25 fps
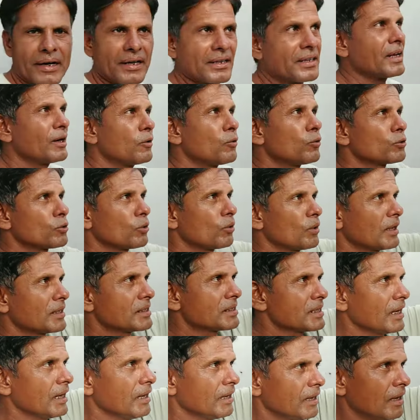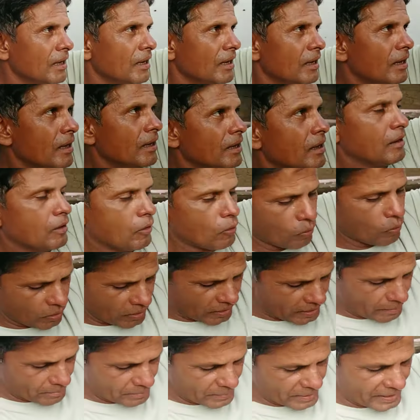करता है वो थोड़ा सा और
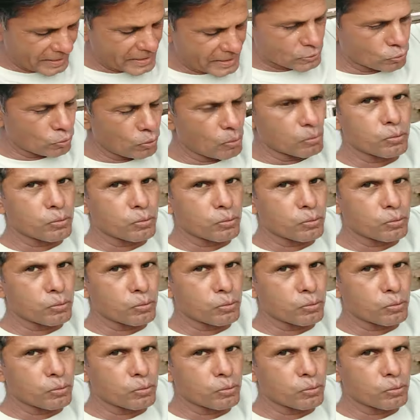हमने इसको